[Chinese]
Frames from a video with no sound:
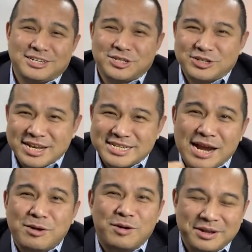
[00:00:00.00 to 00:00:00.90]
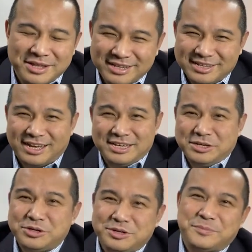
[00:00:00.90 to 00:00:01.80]
这个就是他沾光啊，
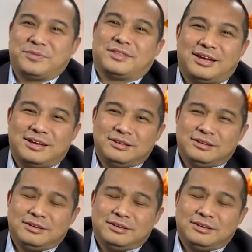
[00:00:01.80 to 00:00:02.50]
一去啊，